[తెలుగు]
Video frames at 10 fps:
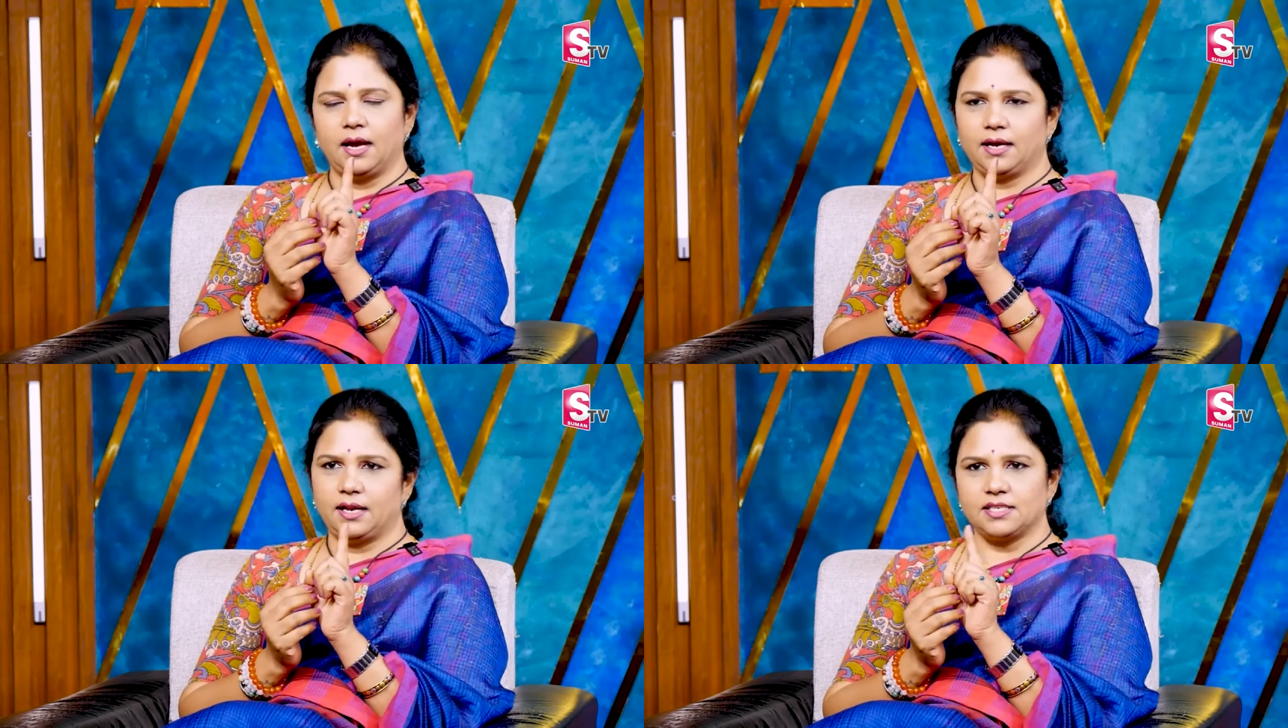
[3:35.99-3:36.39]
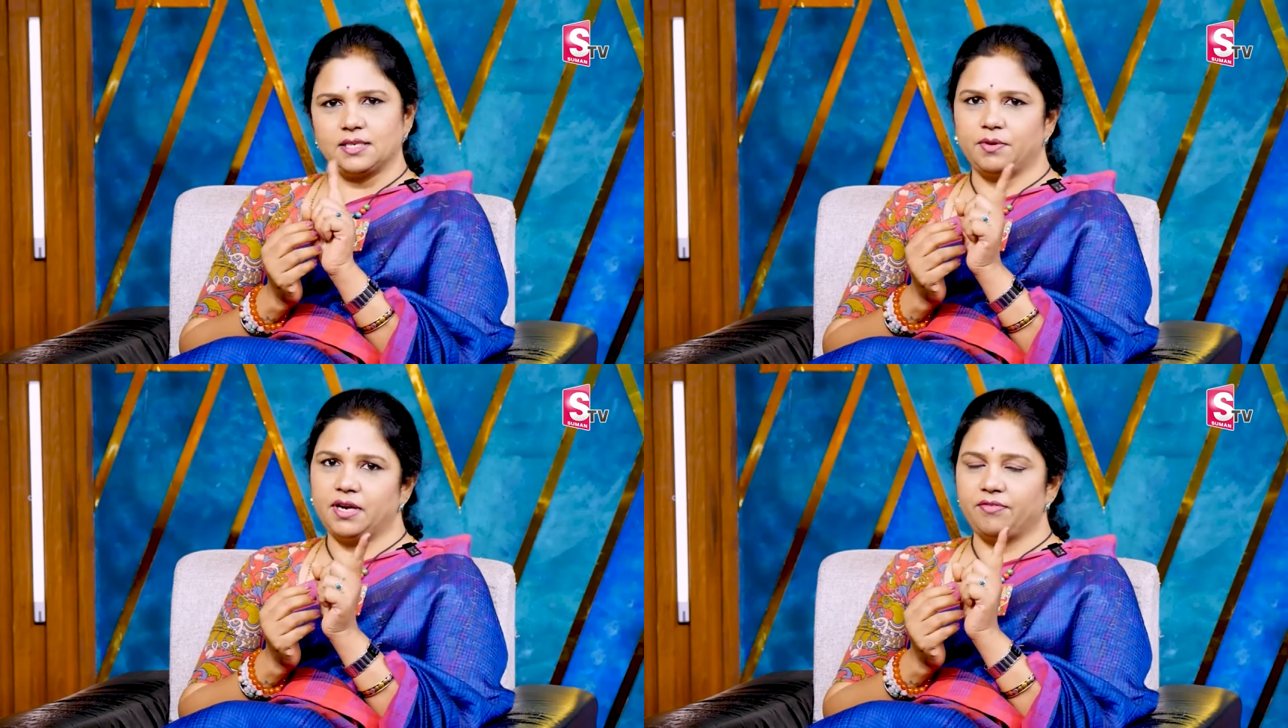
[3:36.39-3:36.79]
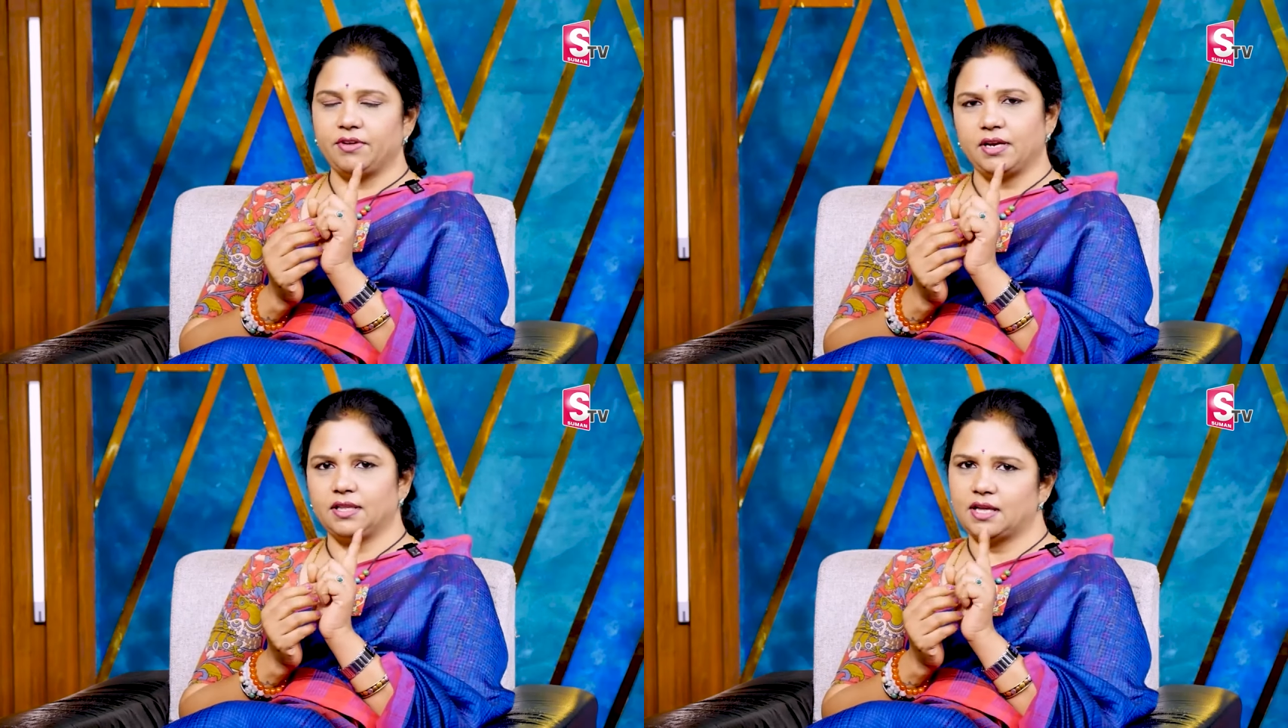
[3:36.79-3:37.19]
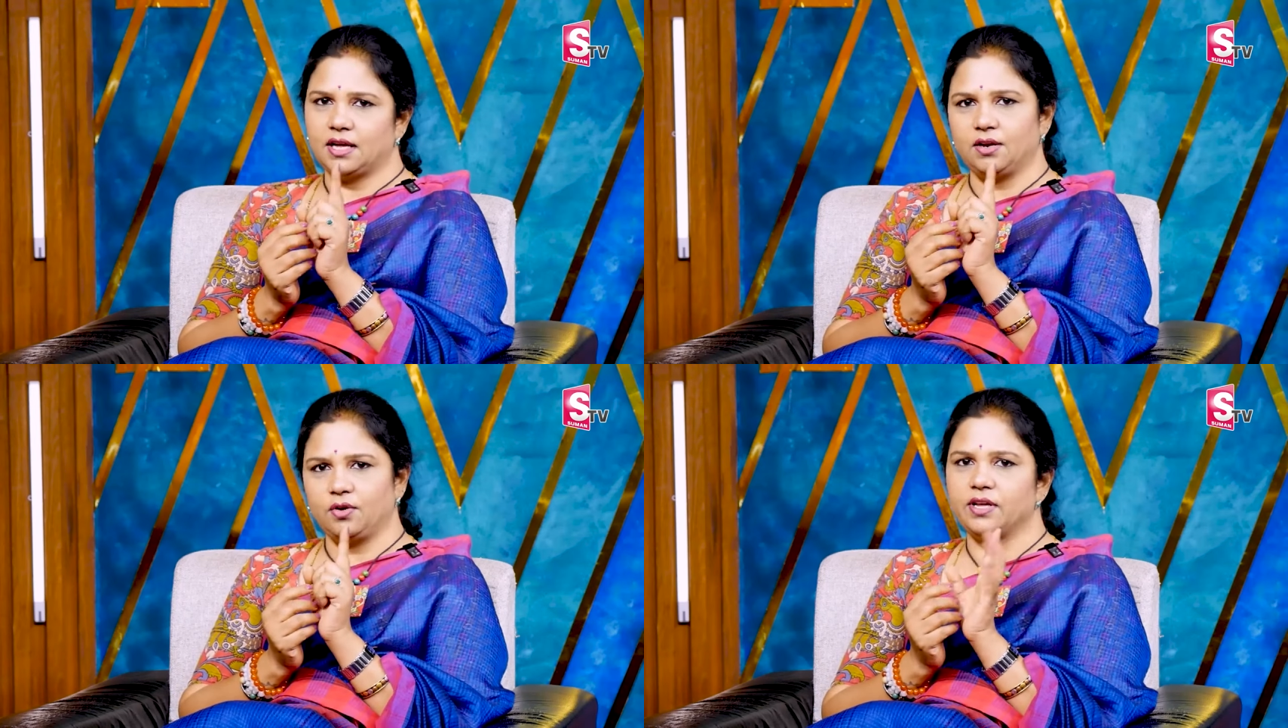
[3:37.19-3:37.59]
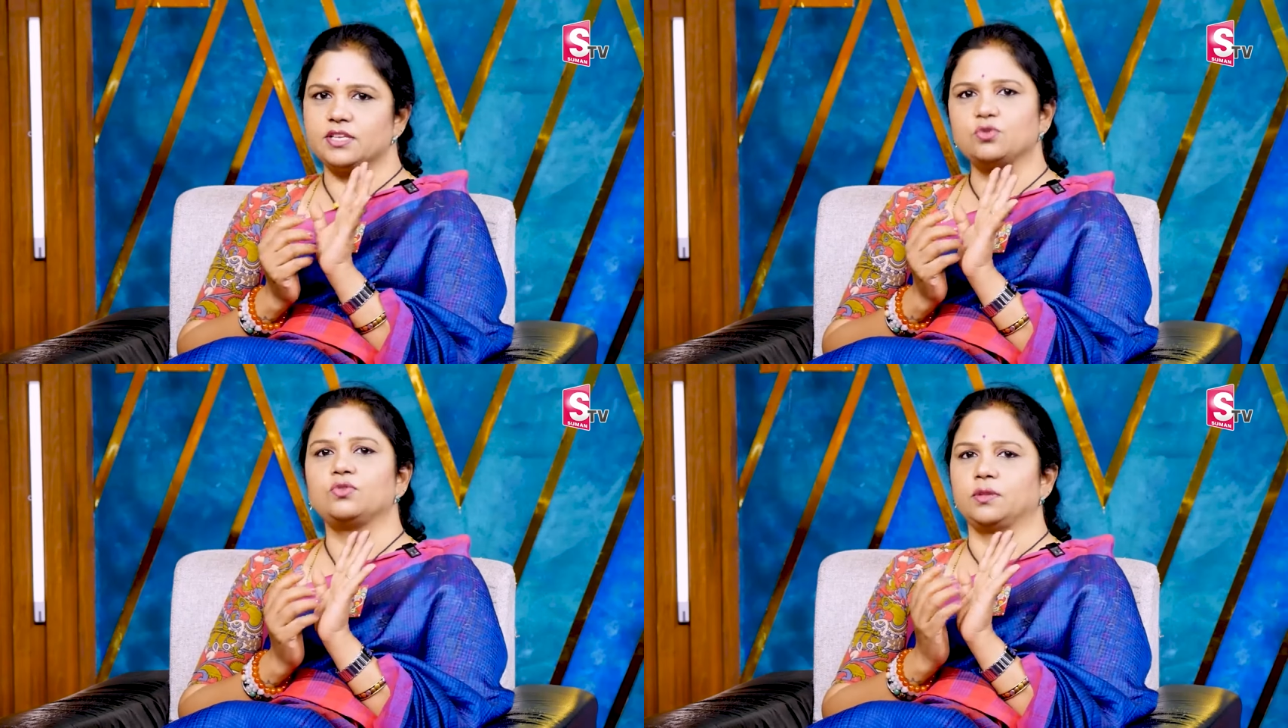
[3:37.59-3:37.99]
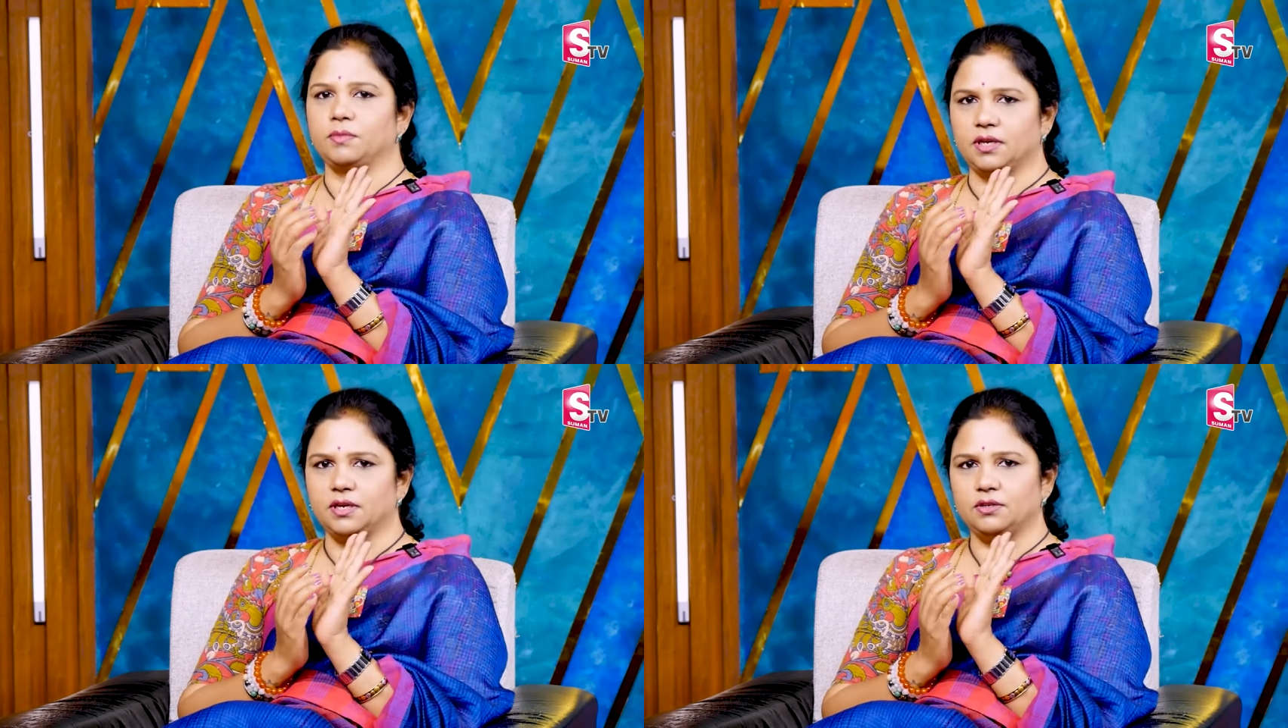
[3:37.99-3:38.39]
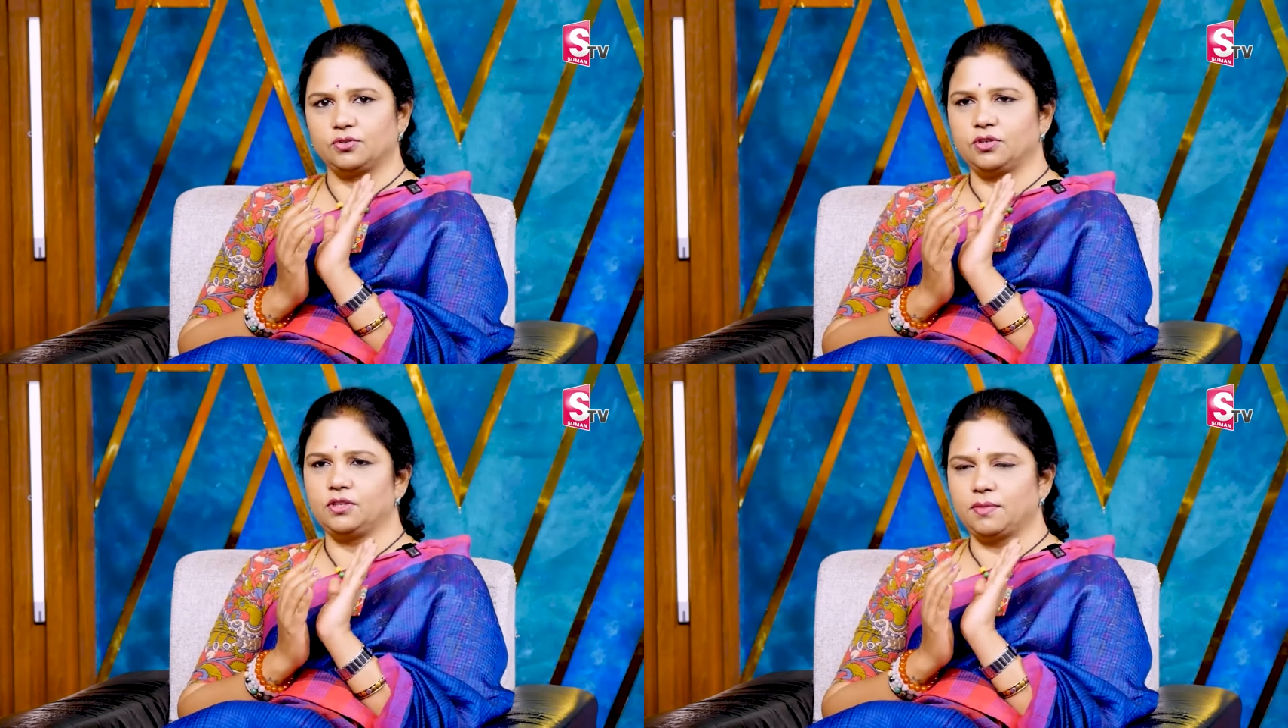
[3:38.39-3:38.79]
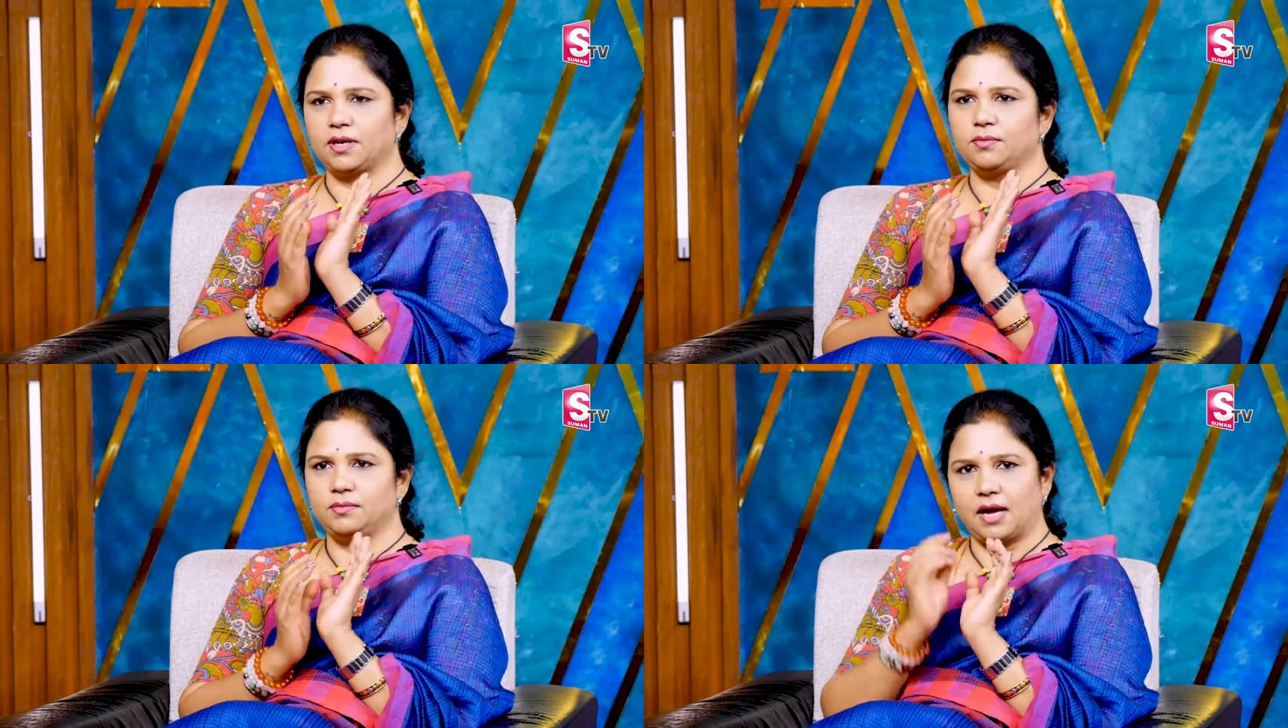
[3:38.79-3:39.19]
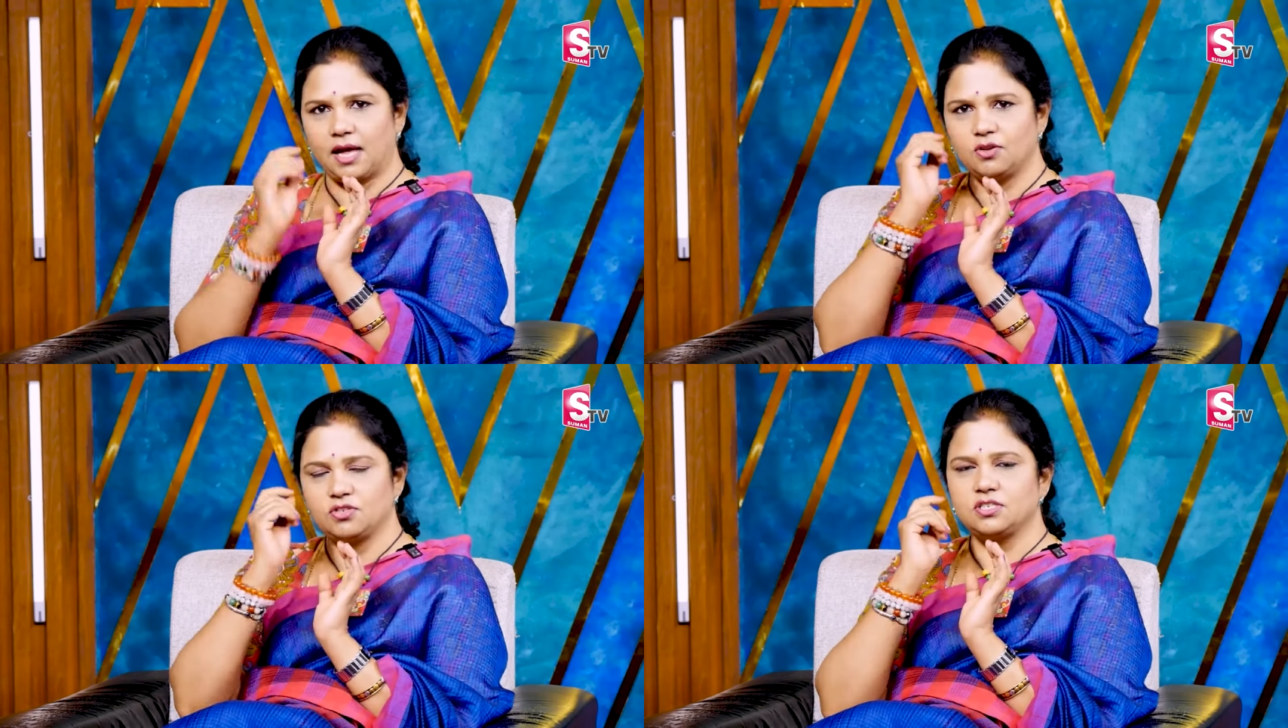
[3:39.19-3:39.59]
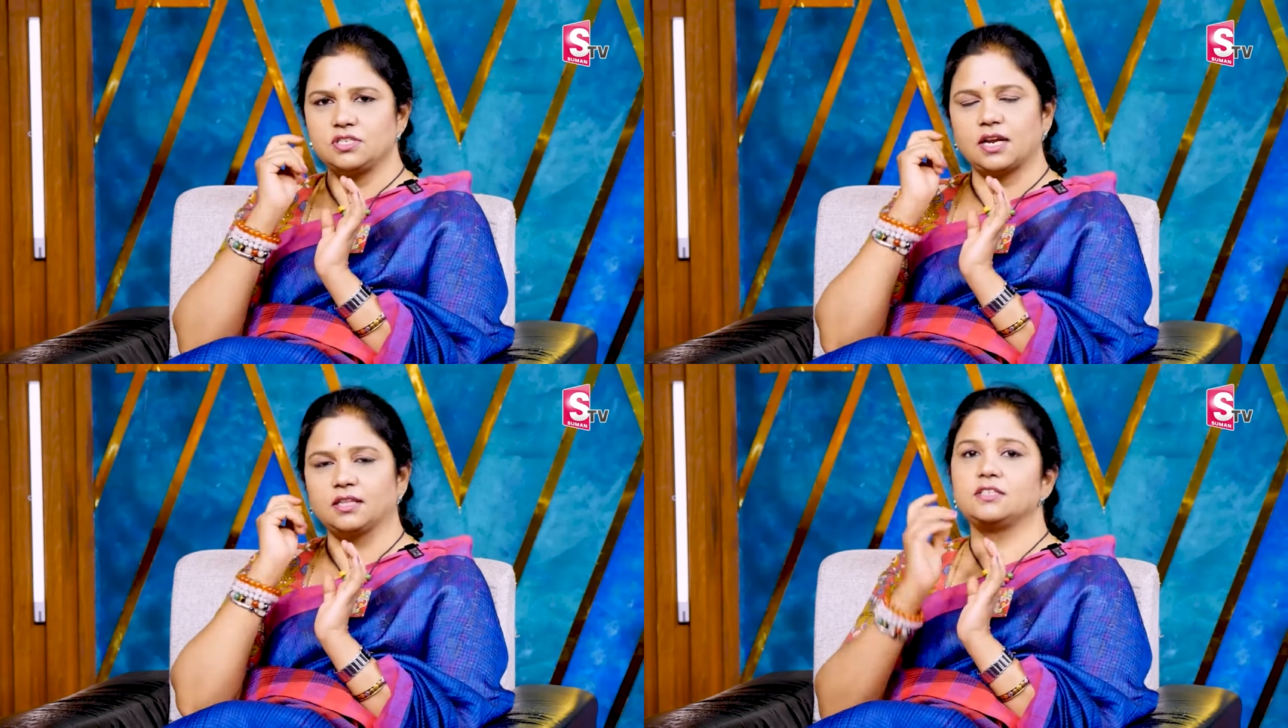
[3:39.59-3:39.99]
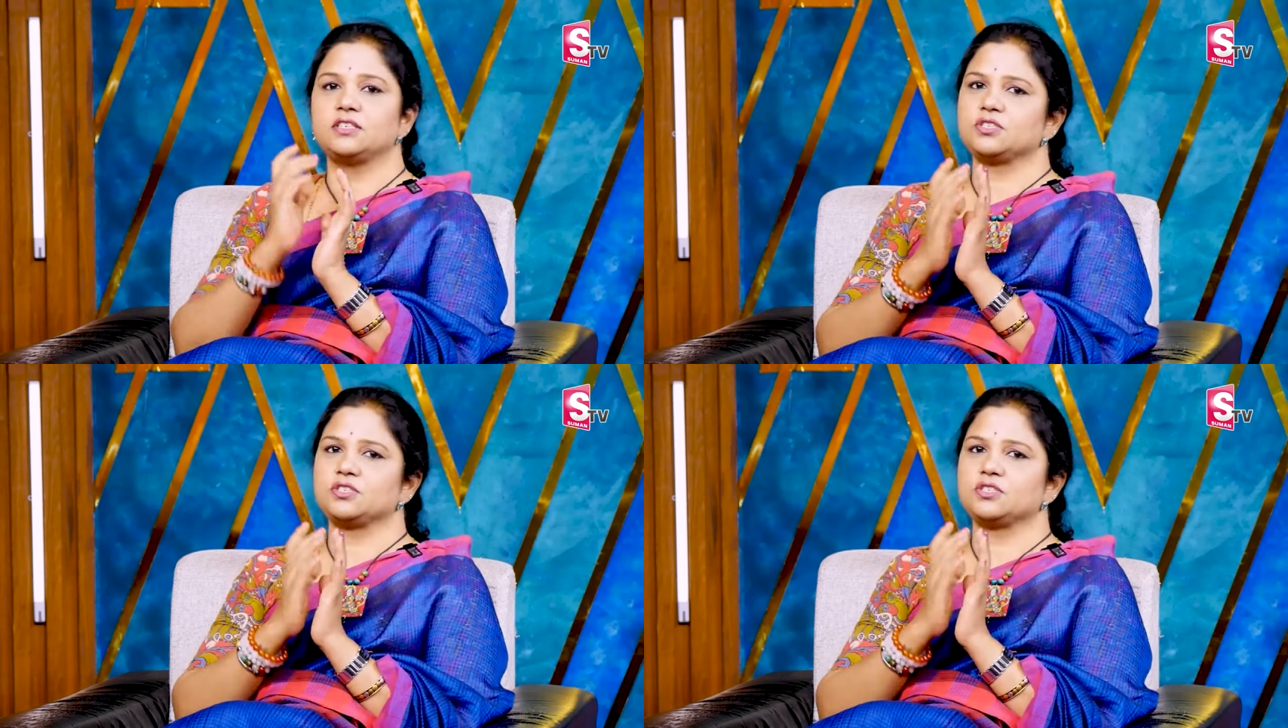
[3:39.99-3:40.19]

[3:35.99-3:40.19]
ఆకలి వేసినప్పుడు డెఫినెట్ గా దాహం కూడా వేస్తుంటది మనకి సో ఇది మనం ఆలోచించి అర్థం